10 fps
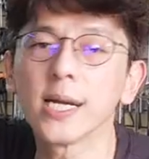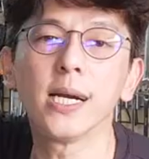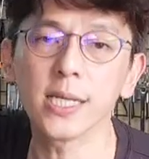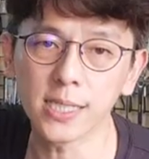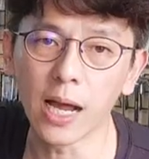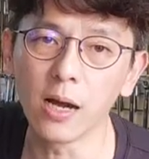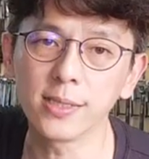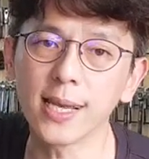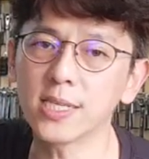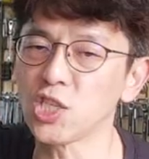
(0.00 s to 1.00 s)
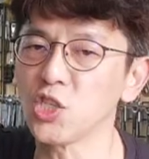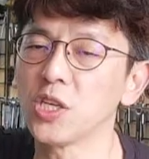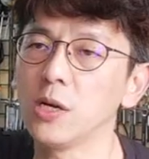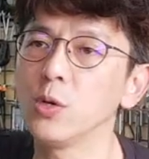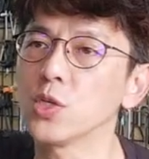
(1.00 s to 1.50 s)
可以的哈，在洗
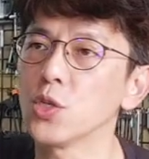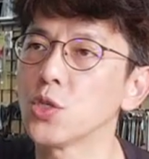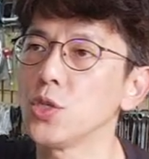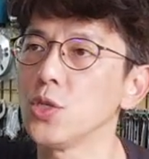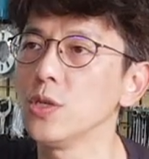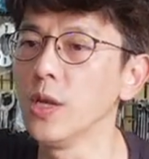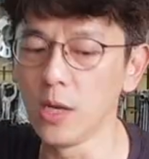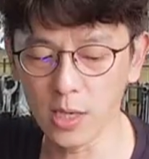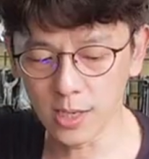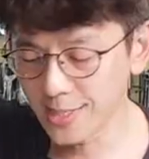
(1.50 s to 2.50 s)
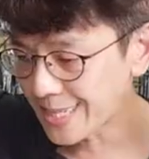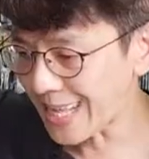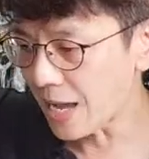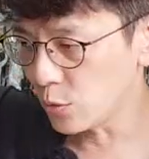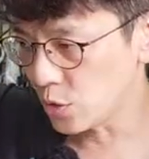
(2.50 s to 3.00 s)
车或者是呃在
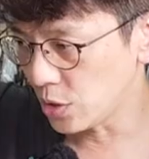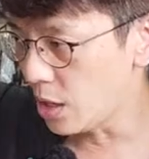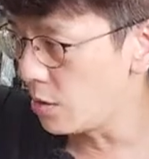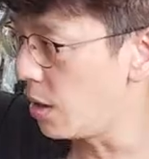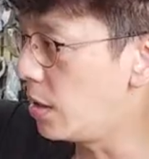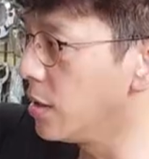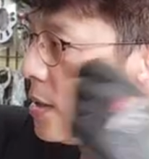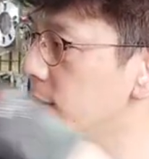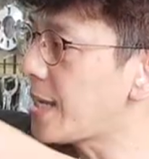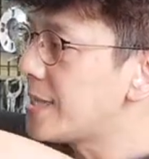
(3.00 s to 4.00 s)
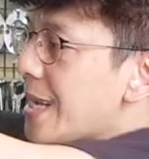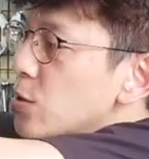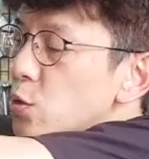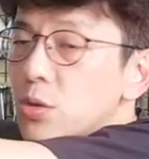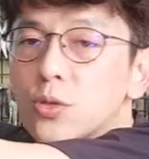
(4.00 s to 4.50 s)
大雨之后哈，在
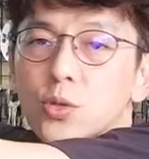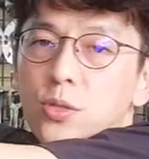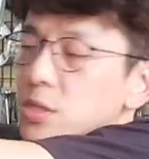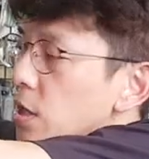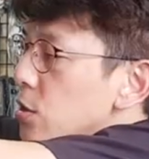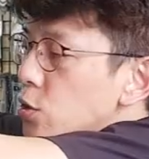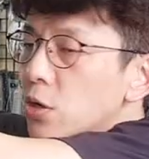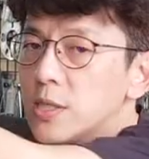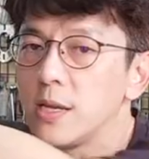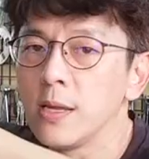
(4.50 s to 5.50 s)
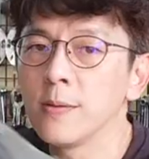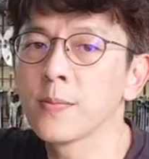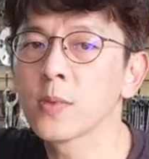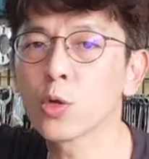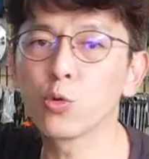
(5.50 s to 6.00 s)
上座的这个中间呢，
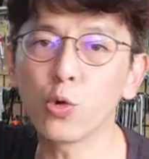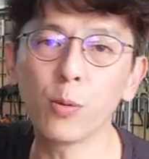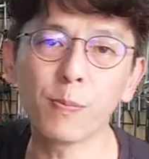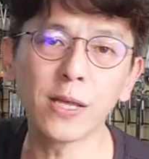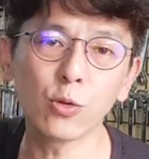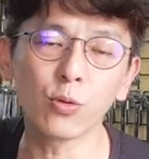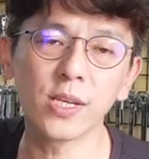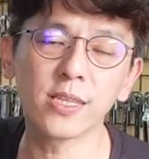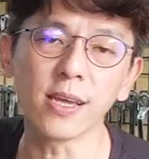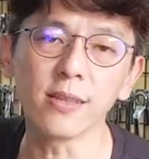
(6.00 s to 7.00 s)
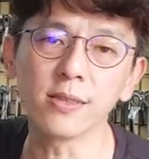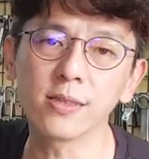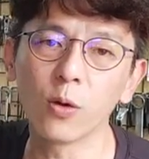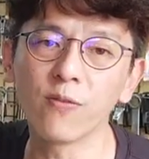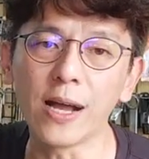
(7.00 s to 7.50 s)
多喷涂一点
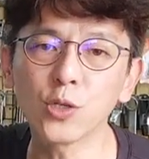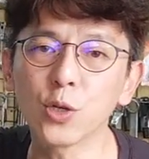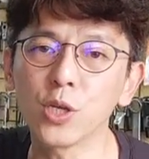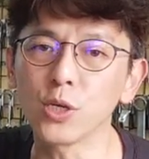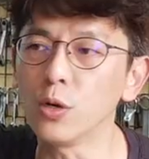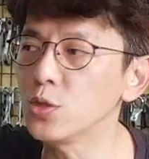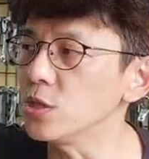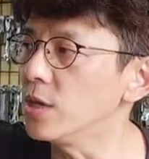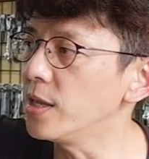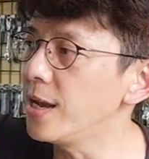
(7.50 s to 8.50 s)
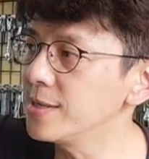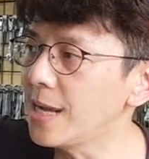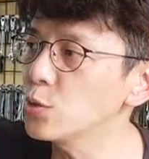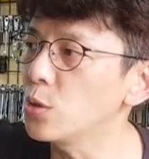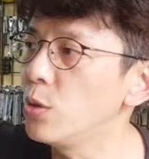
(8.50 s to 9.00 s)
防锈的油脂哈，它的
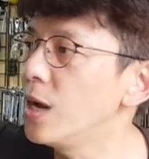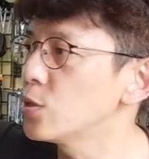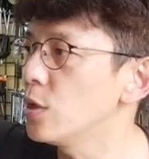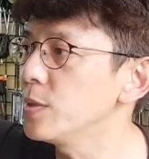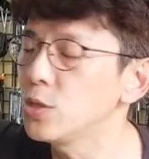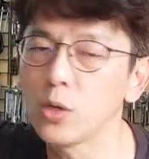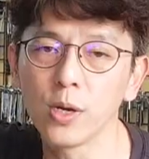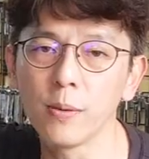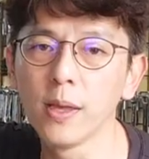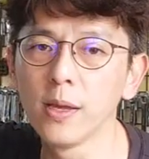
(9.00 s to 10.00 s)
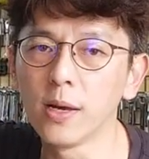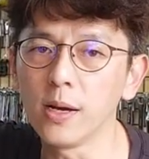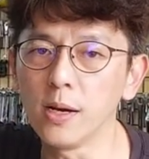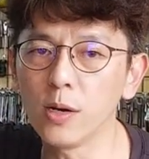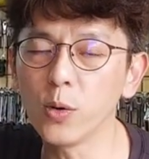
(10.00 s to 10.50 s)
上座的话寿命就会。
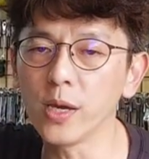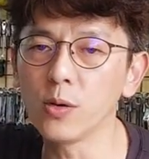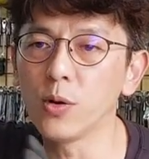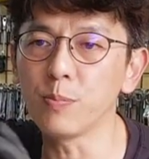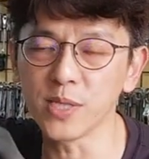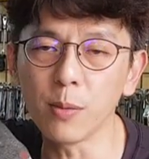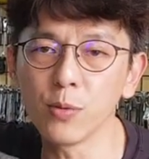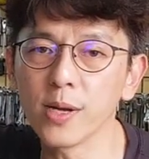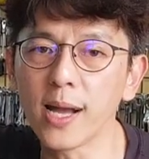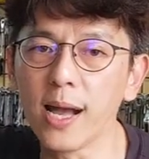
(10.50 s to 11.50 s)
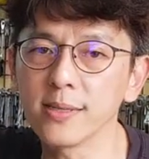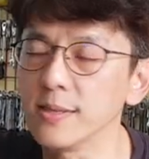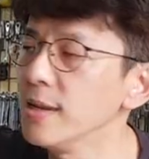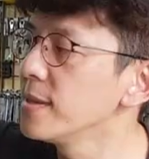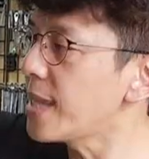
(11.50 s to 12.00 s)
呃，会会比较不会卡
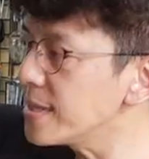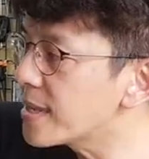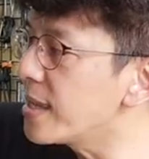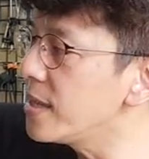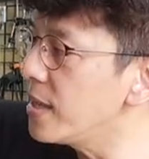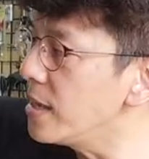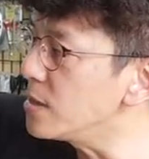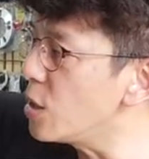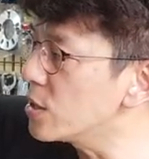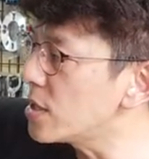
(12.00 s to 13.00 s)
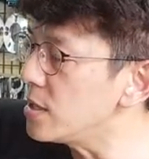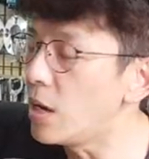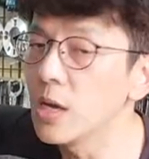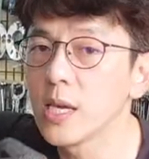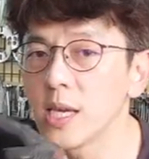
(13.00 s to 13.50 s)
死，但是 KT 也很用心
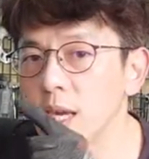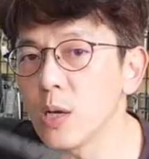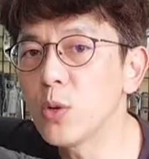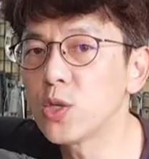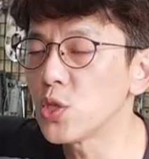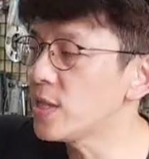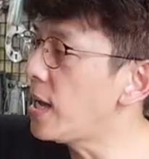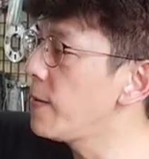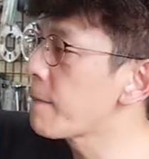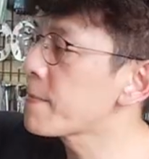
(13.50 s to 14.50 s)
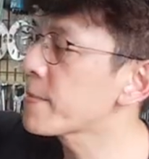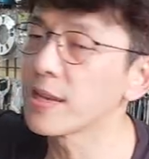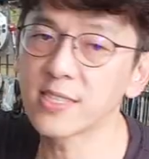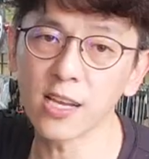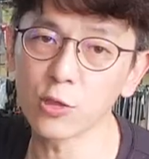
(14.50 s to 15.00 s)
哦，因为知道
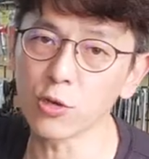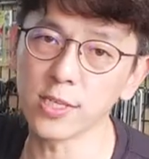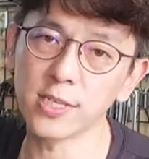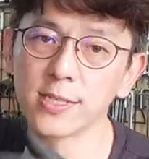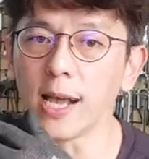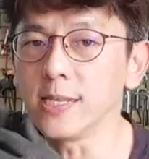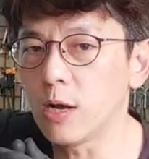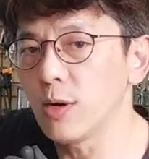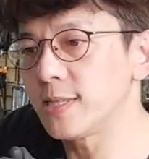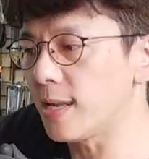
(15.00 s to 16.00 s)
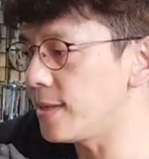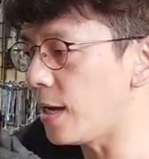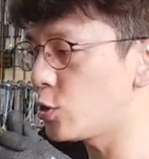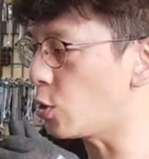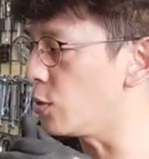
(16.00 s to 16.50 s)
这个水汽常常会渗
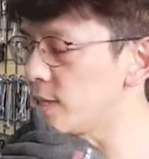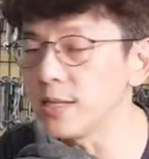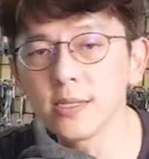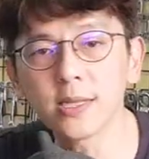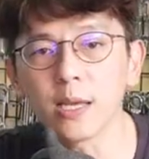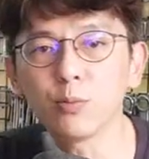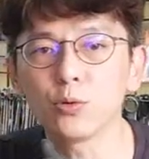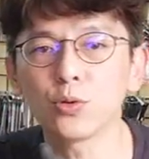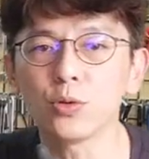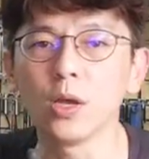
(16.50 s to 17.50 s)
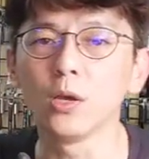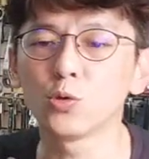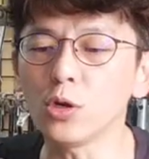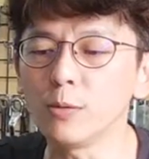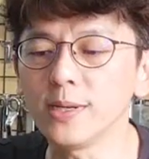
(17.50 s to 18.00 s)
到轴心内部去，
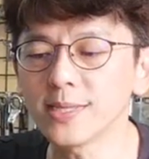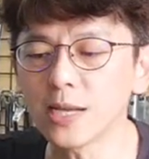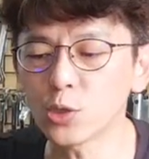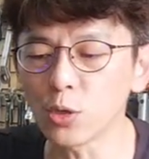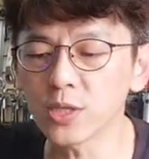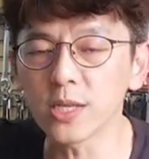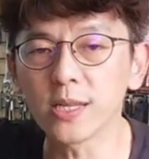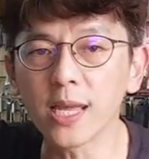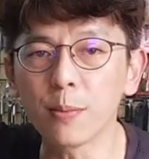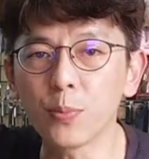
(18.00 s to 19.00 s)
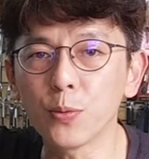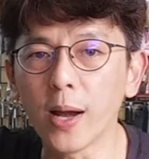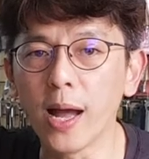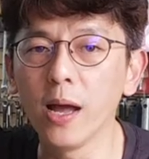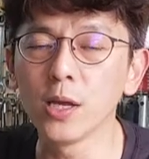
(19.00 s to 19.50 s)
所以我们在轴心的内部
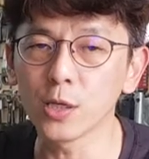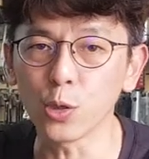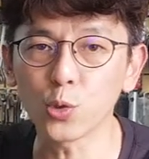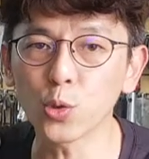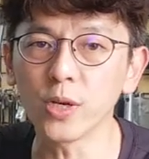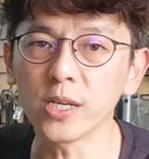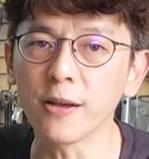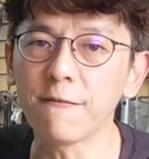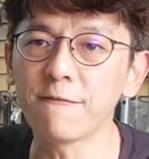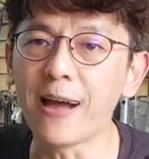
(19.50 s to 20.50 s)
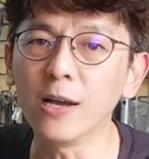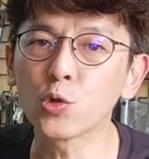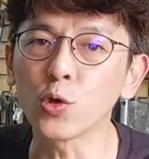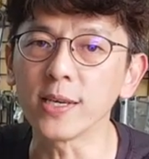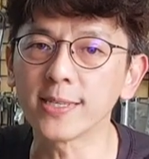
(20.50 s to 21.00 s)
啊，有做了一个防
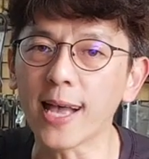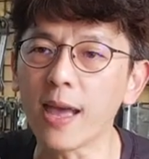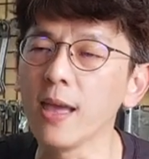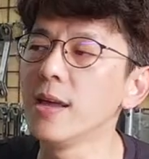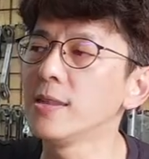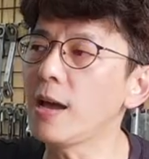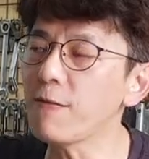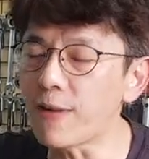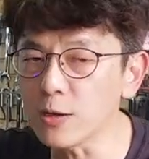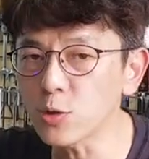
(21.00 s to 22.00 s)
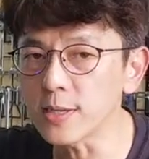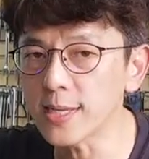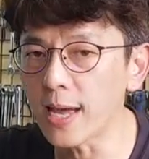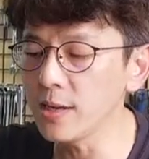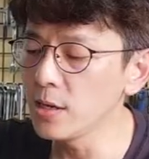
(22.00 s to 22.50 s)
水塞，那个防水
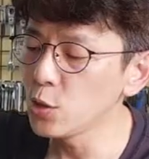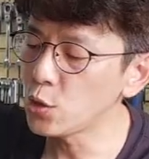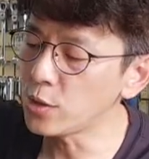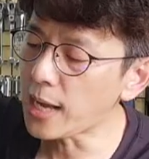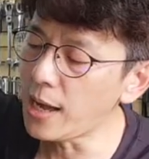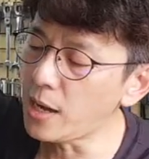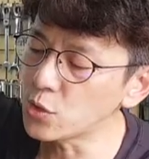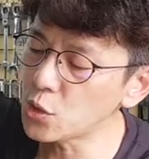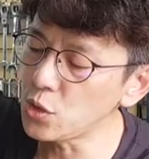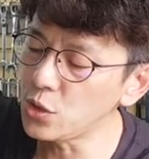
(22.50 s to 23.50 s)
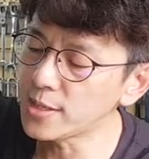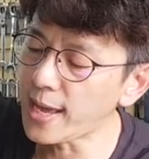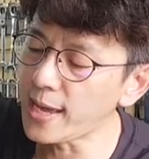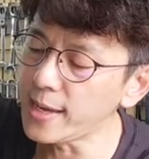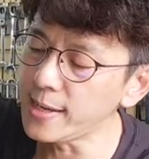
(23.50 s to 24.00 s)
塞就刚好是
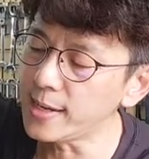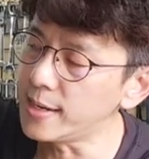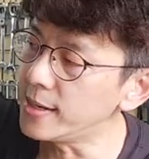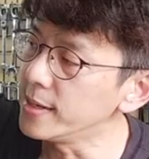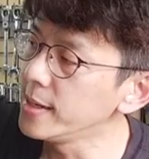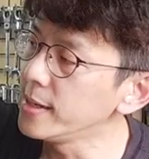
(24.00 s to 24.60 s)
在呃